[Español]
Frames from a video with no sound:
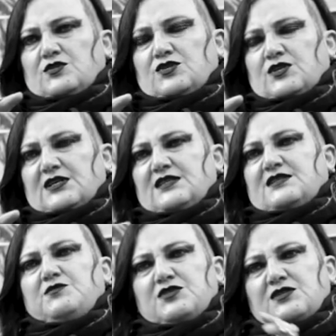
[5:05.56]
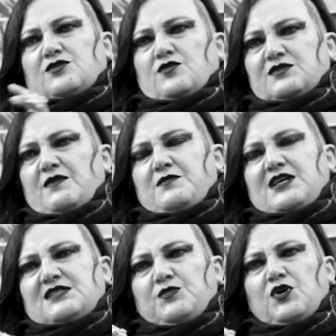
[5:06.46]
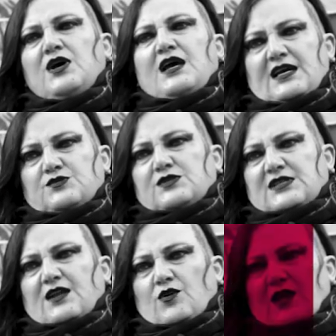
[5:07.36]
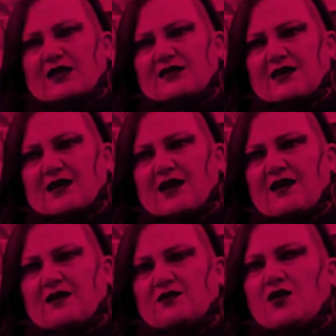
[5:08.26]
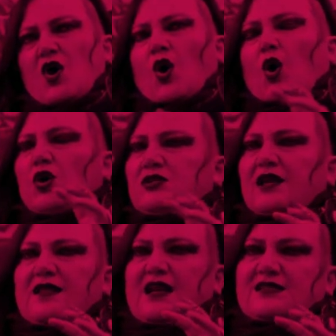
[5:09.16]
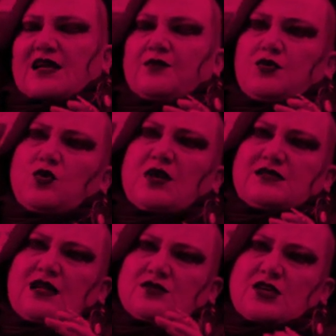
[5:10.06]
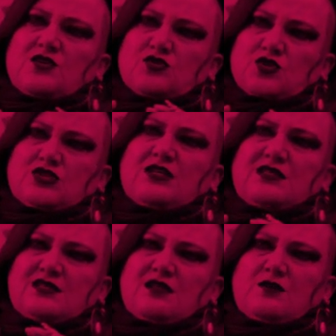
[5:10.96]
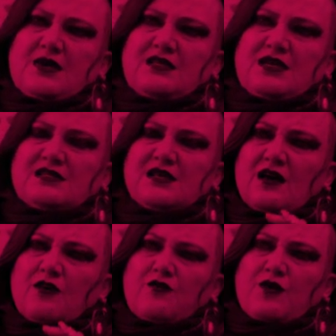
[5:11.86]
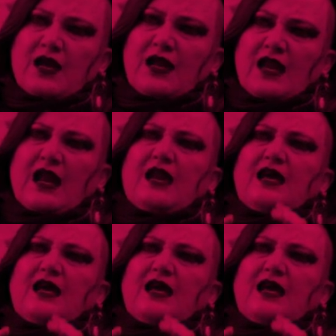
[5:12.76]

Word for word: nosotras decimos eso no es feminismo, eso es tecnocracia de género. Otra de las capturas de los años 80 y 90 fue la